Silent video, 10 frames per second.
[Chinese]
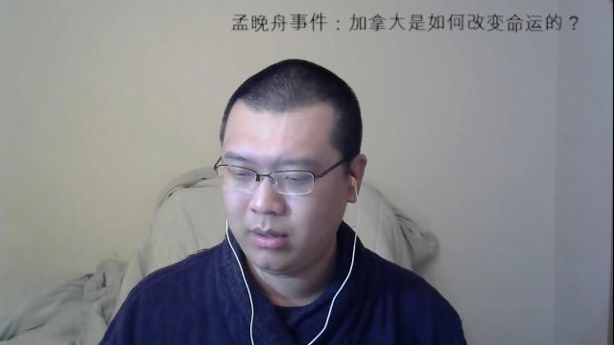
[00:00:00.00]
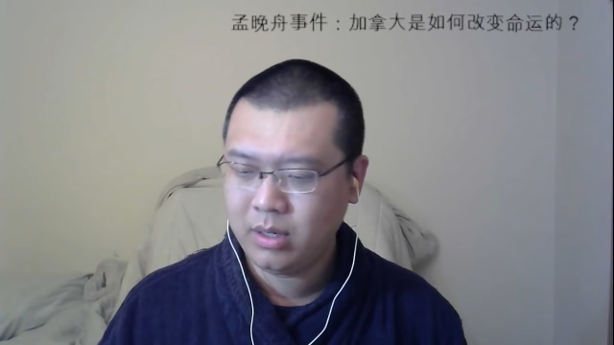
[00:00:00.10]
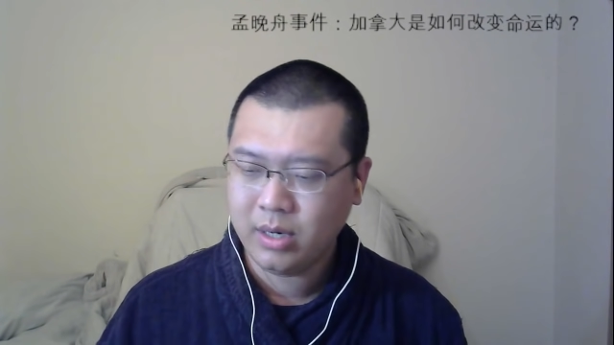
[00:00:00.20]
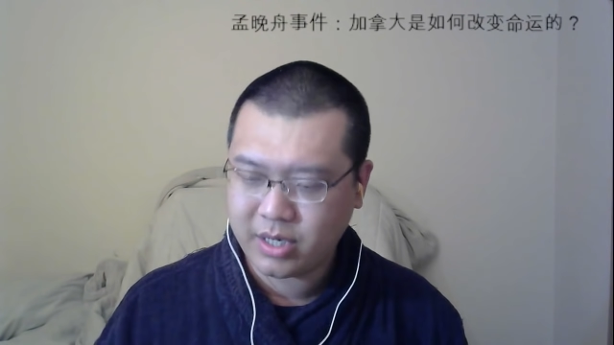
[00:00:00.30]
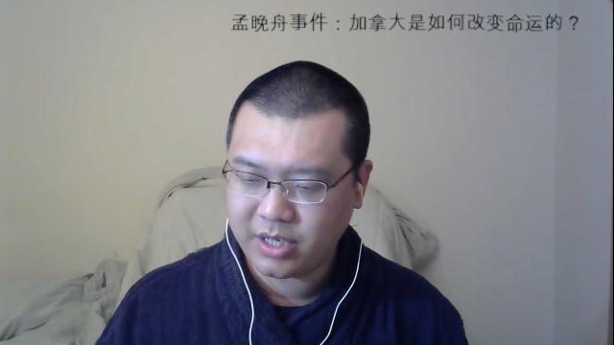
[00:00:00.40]

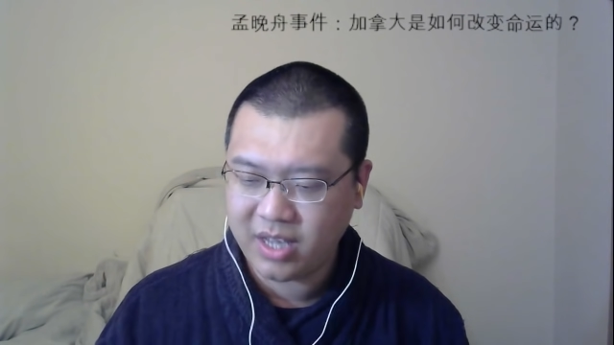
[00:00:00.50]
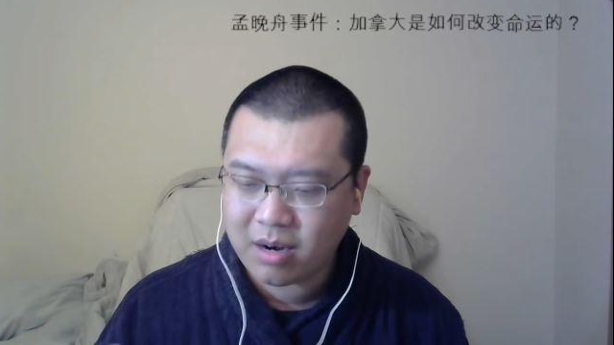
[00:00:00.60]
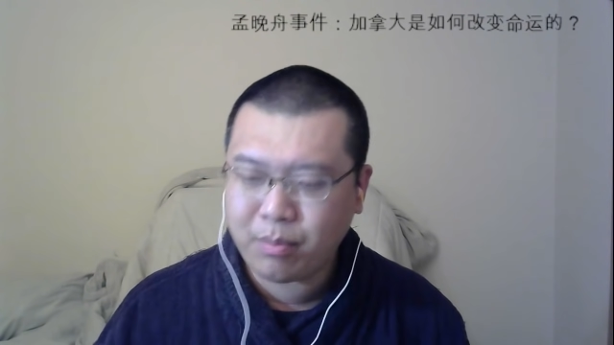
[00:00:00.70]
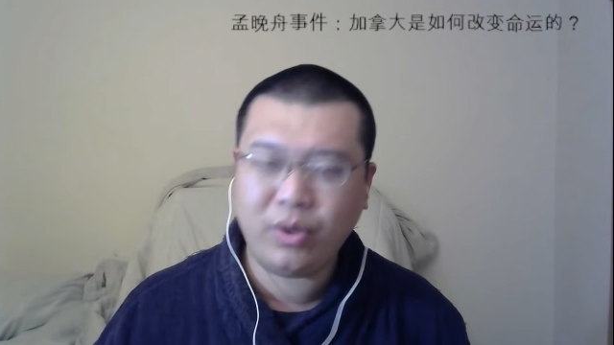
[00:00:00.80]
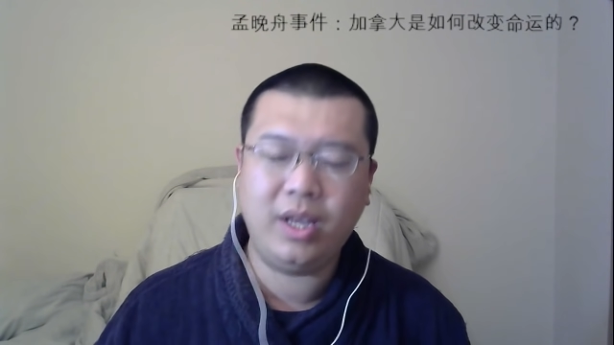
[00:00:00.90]
这现在是
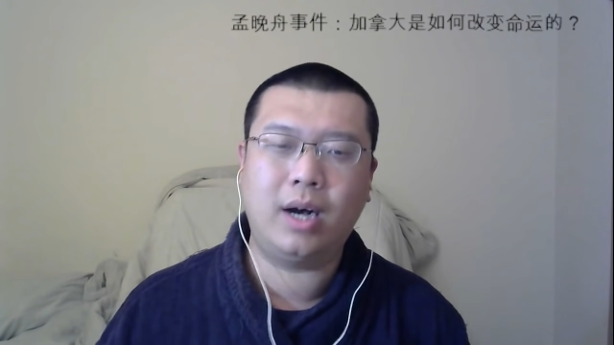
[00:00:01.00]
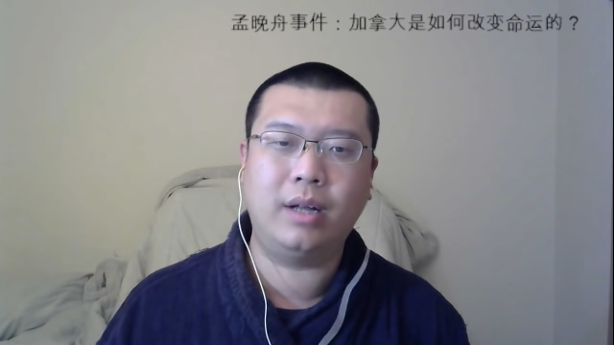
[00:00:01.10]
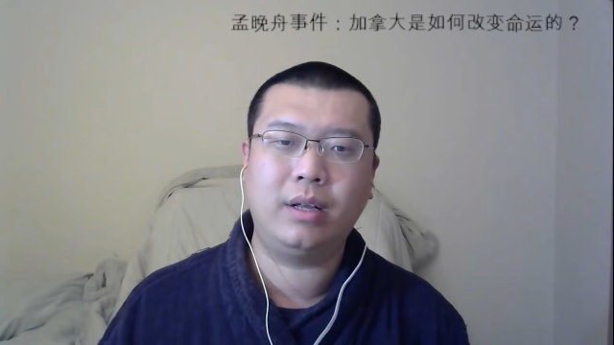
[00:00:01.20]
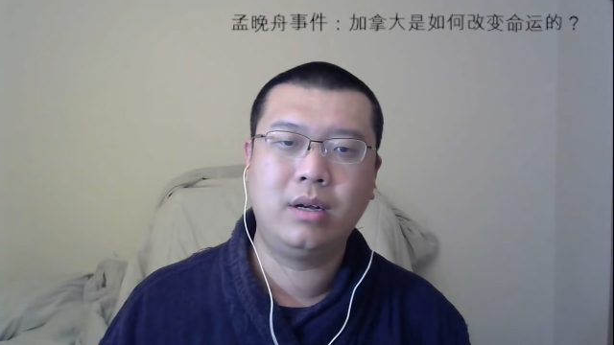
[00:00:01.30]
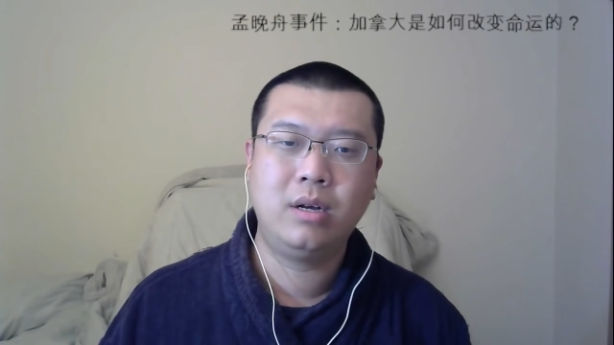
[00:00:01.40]
不一样
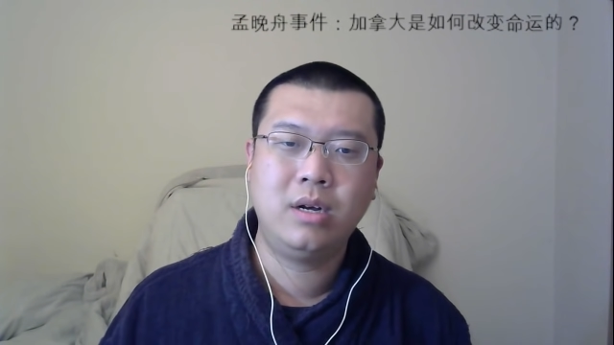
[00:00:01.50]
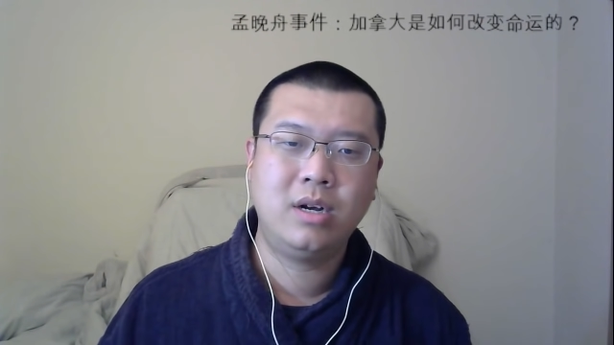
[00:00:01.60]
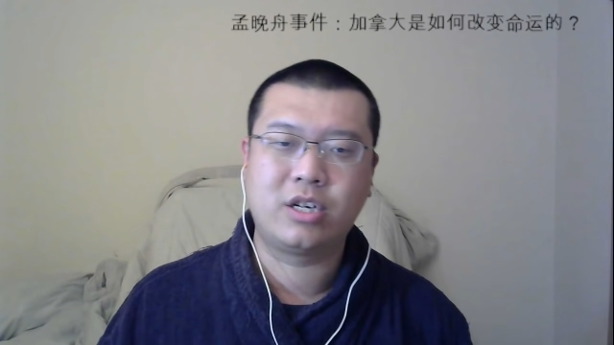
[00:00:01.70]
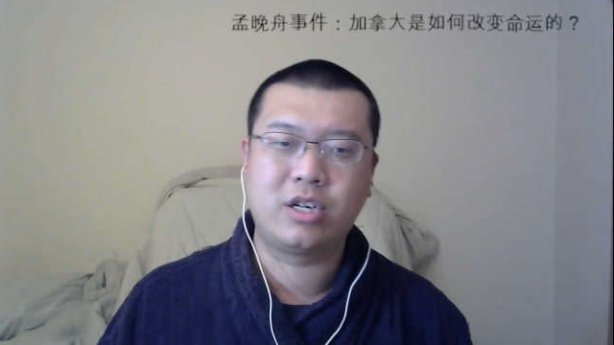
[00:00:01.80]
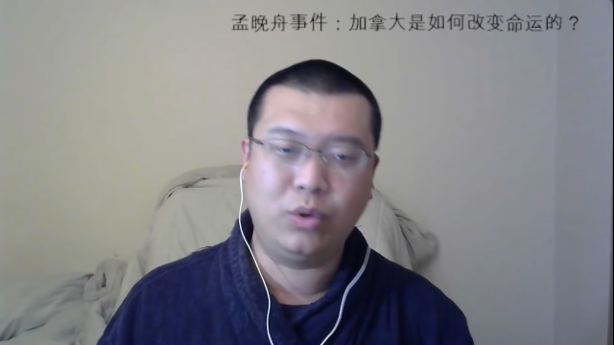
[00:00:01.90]
的。
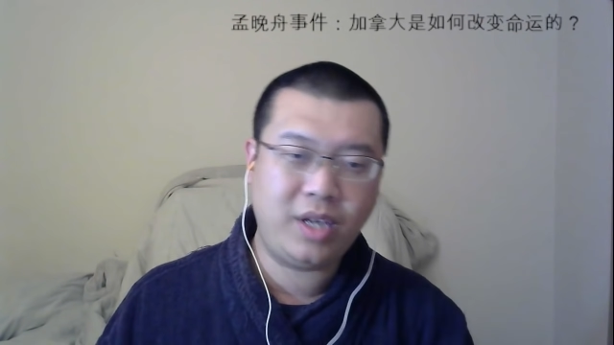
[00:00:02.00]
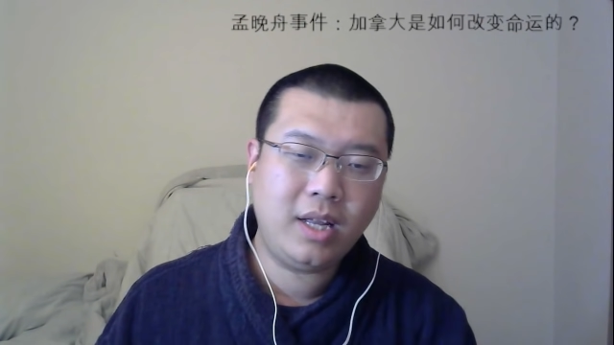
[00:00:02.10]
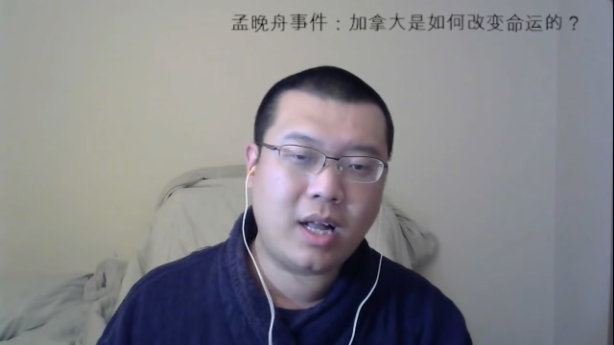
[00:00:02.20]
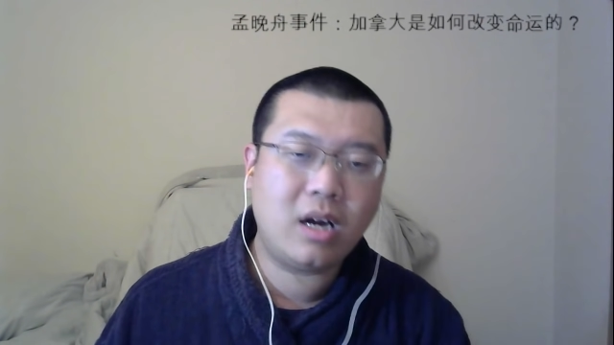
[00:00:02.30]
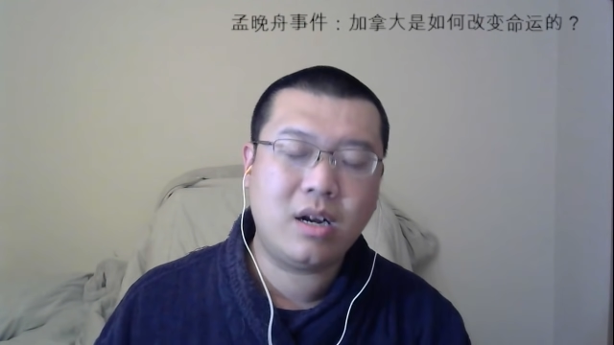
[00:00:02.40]
首先，伊
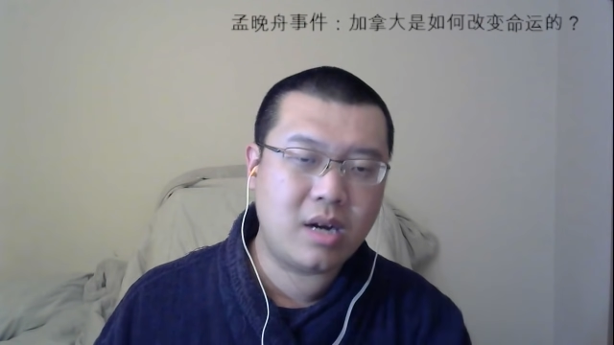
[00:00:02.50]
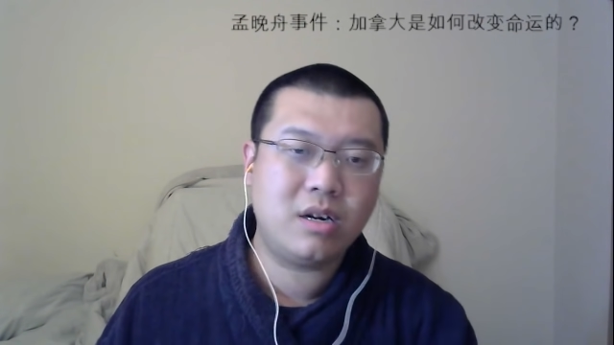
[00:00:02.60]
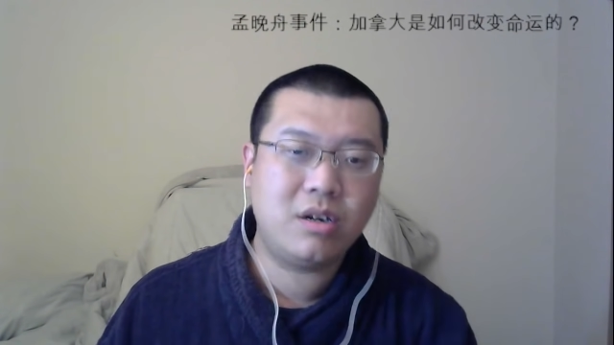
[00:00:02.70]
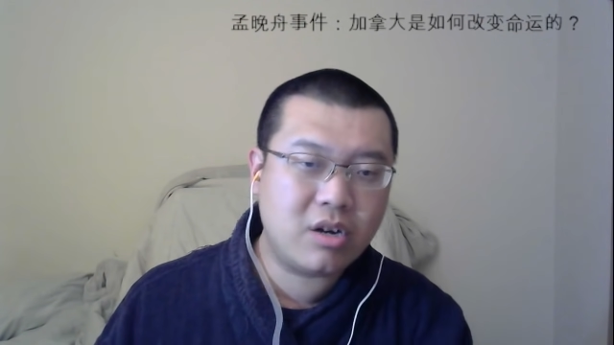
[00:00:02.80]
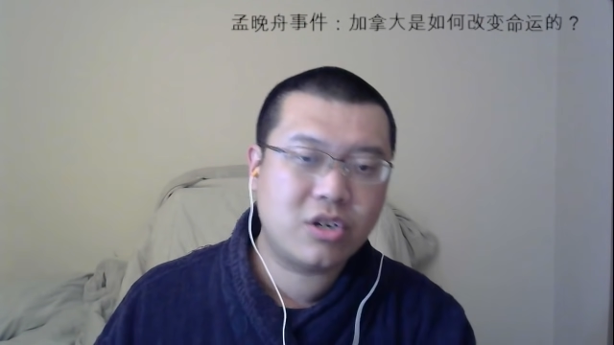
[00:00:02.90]
拉克战
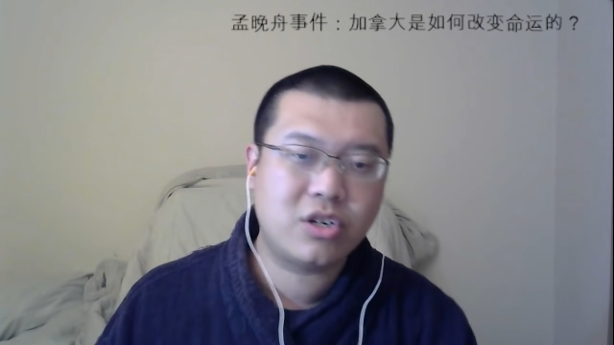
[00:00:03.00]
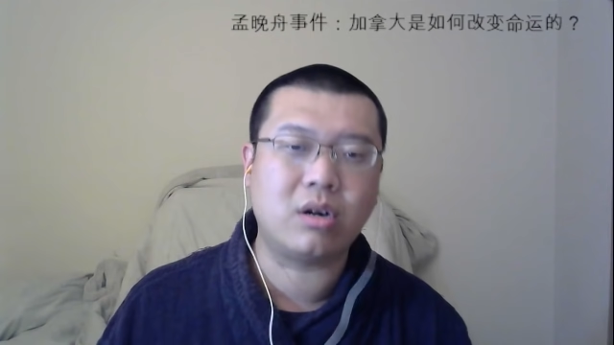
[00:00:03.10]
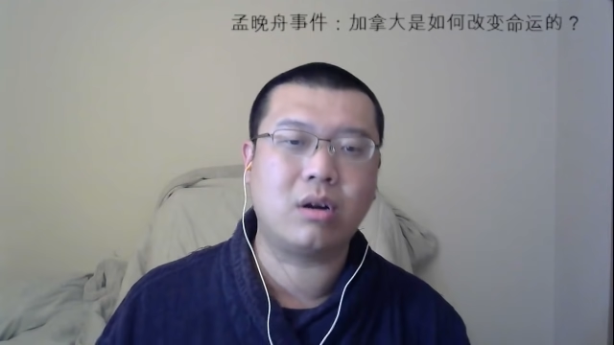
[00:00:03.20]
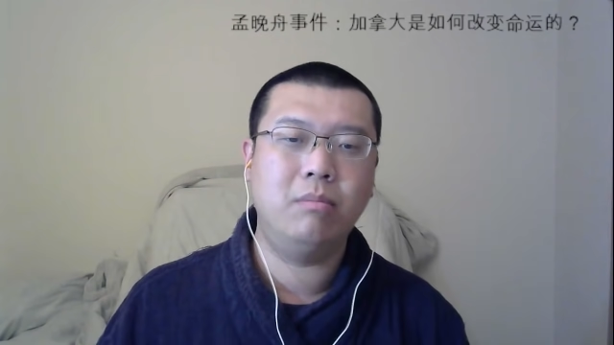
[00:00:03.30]
争这个事儿，